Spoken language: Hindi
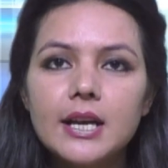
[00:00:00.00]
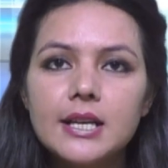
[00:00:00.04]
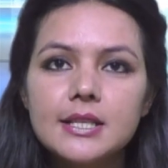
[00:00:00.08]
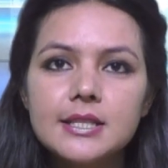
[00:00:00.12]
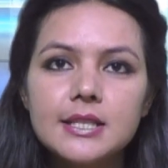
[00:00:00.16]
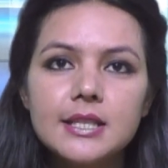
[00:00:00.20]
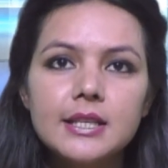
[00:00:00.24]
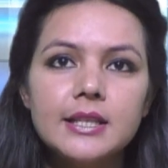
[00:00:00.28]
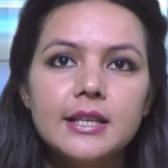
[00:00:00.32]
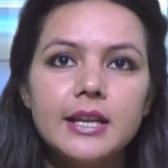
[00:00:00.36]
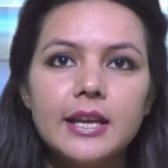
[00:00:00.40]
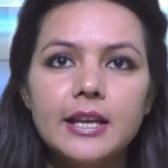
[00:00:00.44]

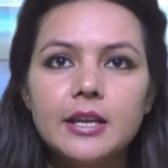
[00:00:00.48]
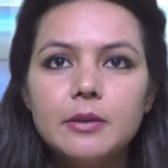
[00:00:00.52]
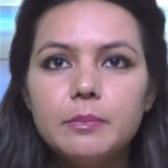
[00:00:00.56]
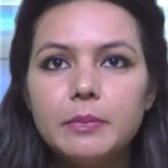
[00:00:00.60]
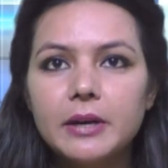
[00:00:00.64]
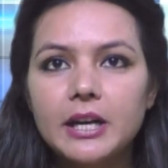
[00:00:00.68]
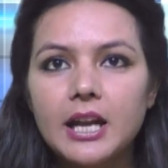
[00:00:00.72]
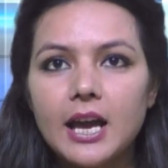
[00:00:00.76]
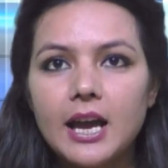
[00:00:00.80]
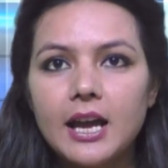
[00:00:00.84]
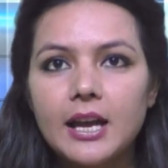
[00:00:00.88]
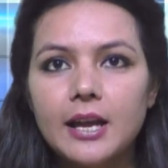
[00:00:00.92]
असर नहीं
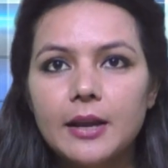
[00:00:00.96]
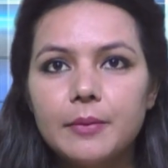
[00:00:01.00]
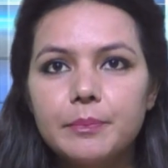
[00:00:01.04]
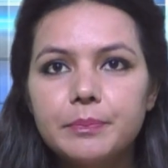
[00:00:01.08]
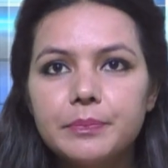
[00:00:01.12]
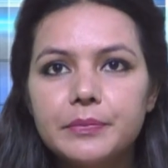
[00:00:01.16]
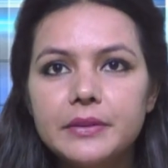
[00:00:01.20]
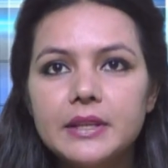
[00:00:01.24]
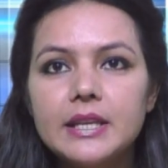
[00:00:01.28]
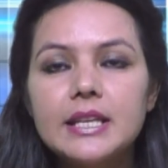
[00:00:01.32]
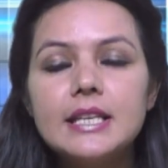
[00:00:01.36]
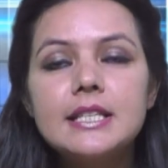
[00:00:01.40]
पड़ा है
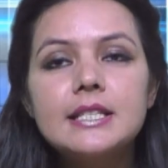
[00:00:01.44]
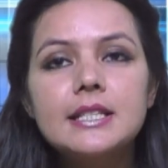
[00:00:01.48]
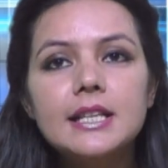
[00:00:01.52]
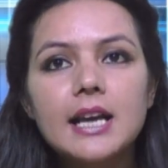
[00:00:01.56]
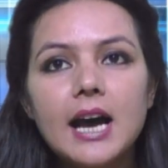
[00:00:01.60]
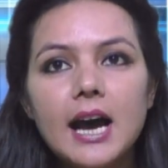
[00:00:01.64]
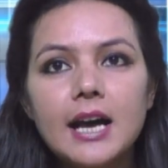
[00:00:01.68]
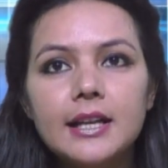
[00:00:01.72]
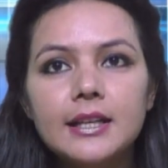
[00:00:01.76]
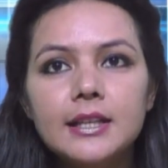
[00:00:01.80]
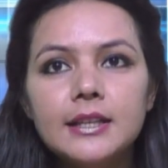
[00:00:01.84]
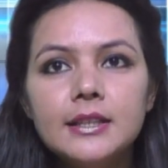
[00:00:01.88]
इस
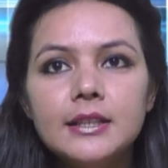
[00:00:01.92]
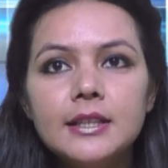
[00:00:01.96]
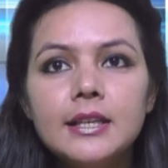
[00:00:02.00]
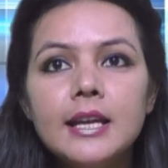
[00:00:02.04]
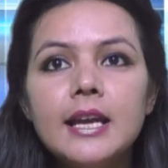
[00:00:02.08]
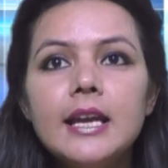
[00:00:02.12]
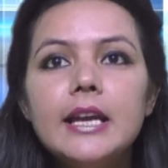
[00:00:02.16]
कारण